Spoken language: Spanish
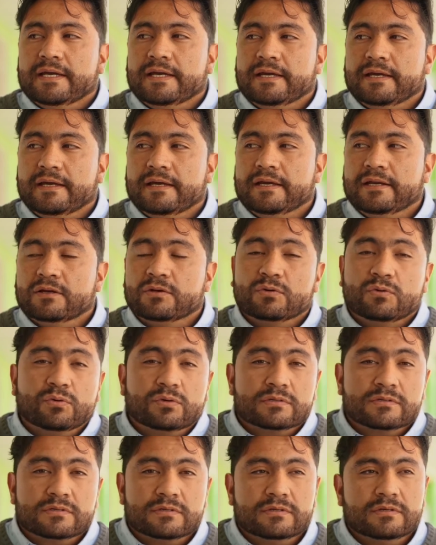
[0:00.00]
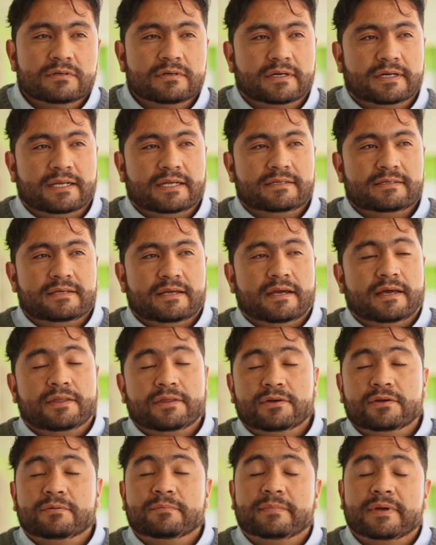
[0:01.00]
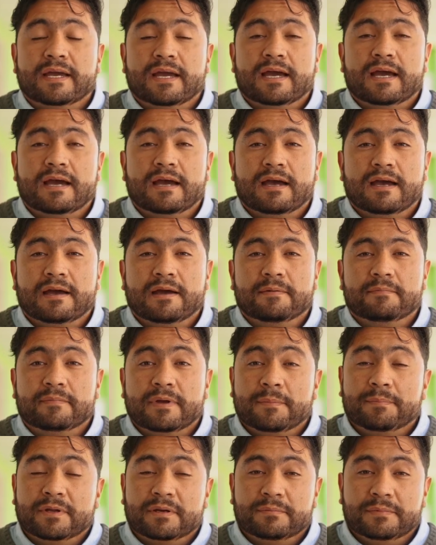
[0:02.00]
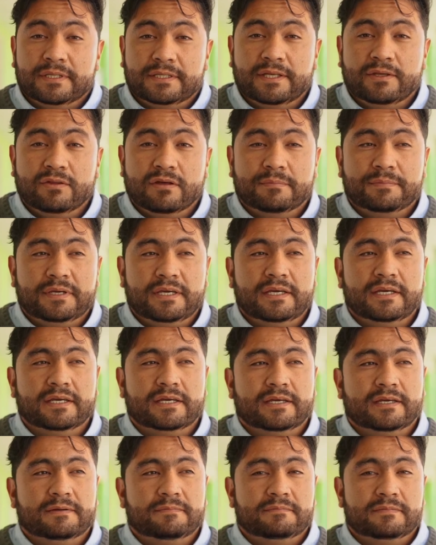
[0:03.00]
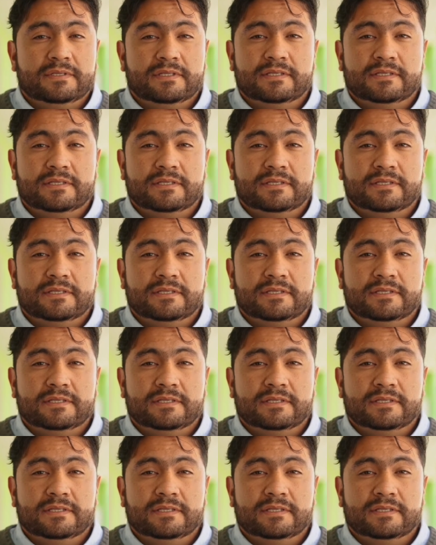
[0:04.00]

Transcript: El curso, gracias a Dios, me ha, permitido a mí eh,